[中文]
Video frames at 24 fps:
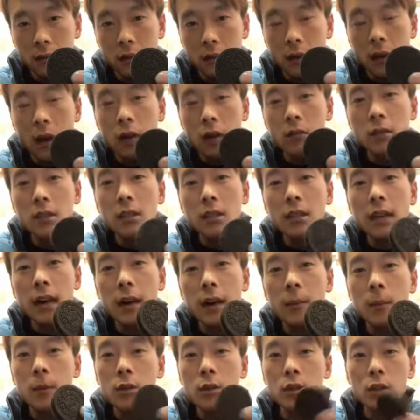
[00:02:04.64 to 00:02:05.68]
好，仔细看，我
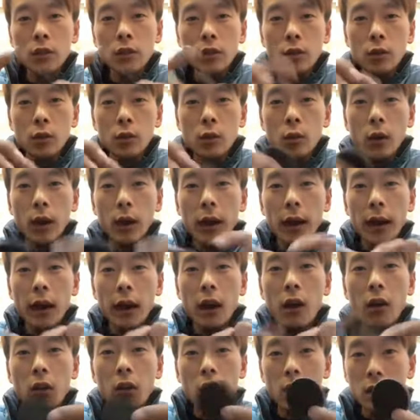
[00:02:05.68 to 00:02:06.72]
们这里有一块
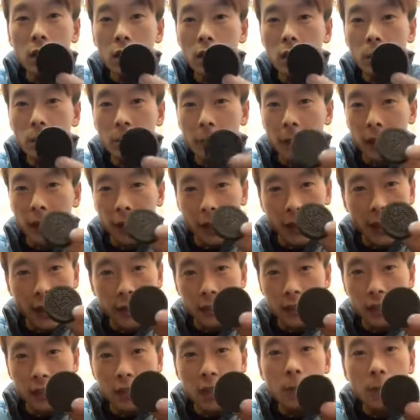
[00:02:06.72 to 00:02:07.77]
奥利奥饼干，
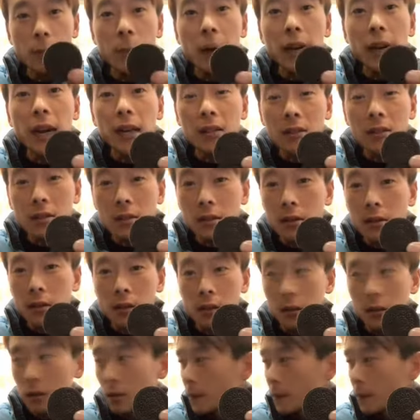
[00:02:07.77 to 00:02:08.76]
今天我们把它吃掉。